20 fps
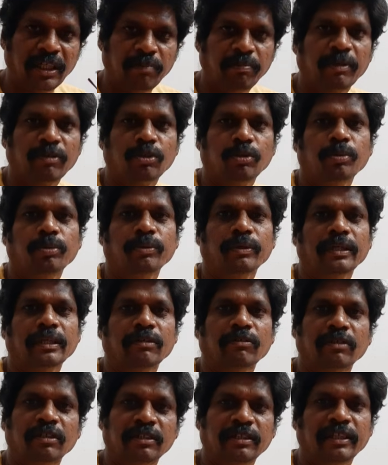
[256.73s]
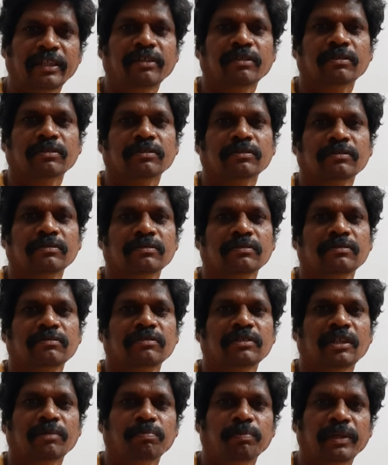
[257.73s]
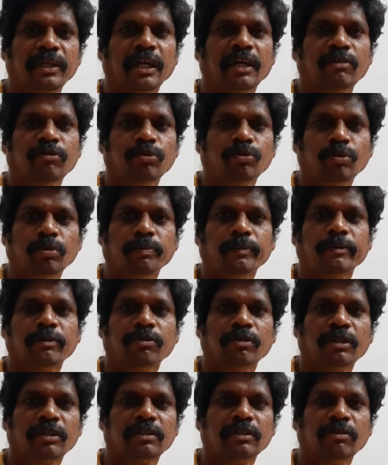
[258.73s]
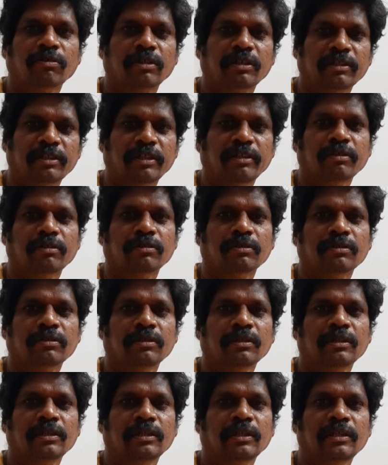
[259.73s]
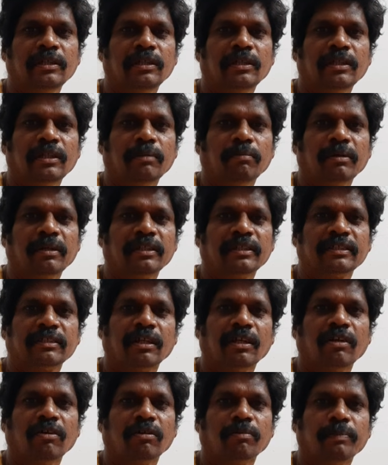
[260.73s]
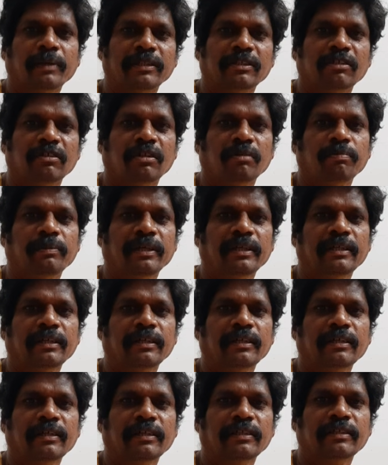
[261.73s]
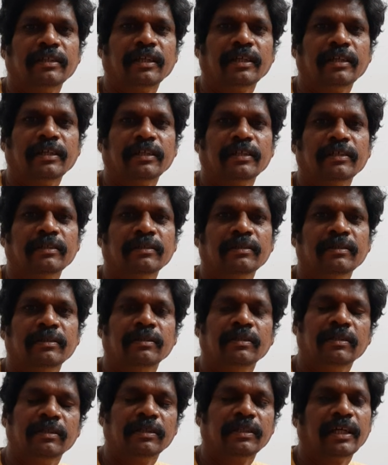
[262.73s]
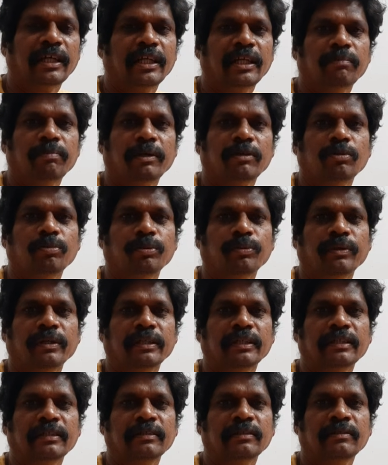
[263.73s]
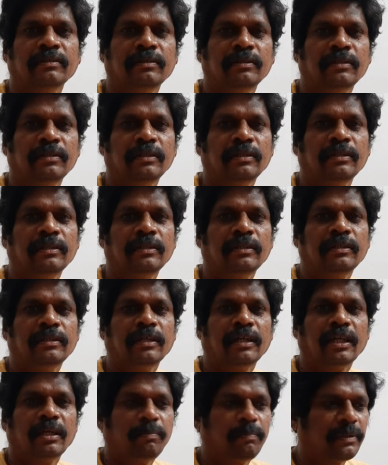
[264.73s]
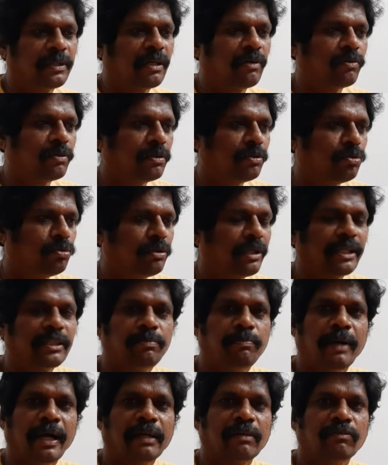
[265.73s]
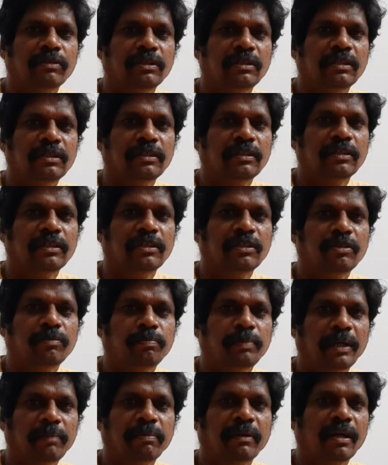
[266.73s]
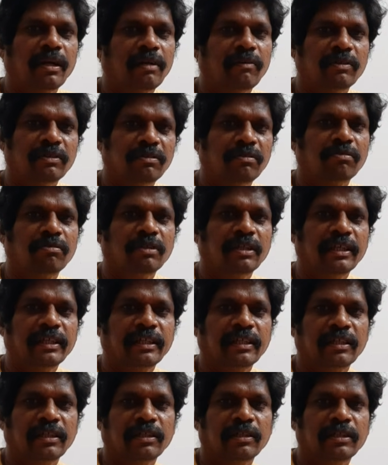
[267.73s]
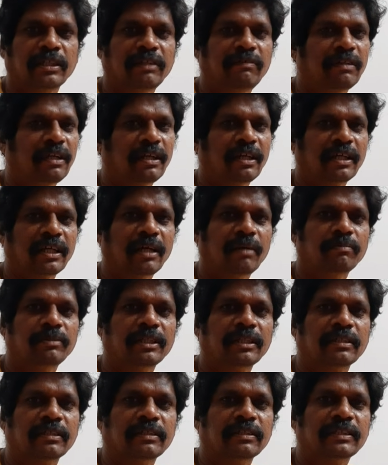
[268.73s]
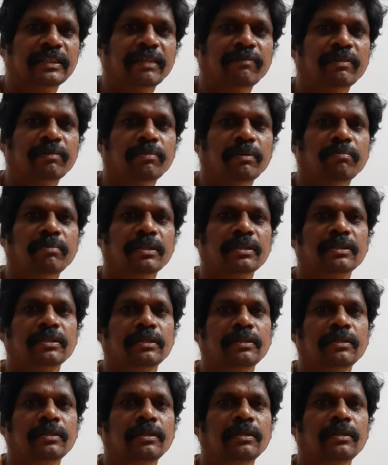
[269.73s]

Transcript: கண்டிப்பாக கூப்பிடுவார் அவருக்கு தெரியும் எப்போ யாரோ கூப்பிடணுன்றது அவருக்கு தெரியும் நம்ம கஷ்டம்லாம் அவர் பார்த்துட்டு இருப்பார் அதனால் கண்டிப்பாக கூப்பிடுவார் ஏன்னா இப்போ தான் ஒரு டூ டேஸ் பேக் வந்து பேப்பரெல்லாம் வந்திருக்கும்னு நினைக்கிறேன் டிவிலெலாம் காமிச்சாங்க செவன் மெம்பர்ஸ்